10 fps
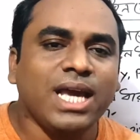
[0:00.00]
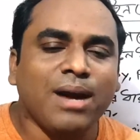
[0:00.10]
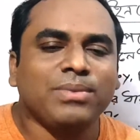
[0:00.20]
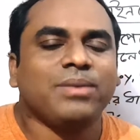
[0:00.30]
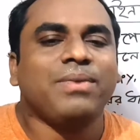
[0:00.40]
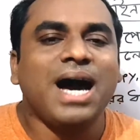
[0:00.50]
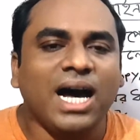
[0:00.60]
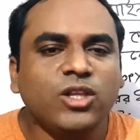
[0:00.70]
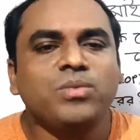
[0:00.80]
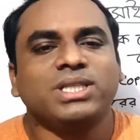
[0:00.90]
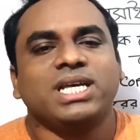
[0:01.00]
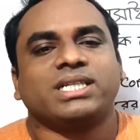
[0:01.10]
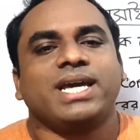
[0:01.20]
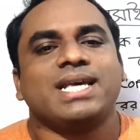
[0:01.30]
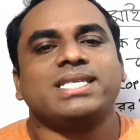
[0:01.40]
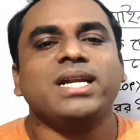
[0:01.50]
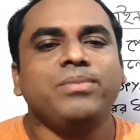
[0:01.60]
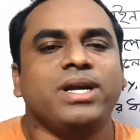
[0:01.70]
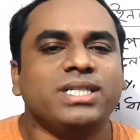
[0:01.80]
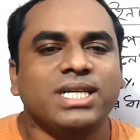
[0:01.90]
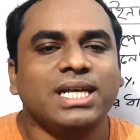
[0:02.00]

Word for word: আমরা ভালো মতো একটা অ্যাসাইনমেন্ট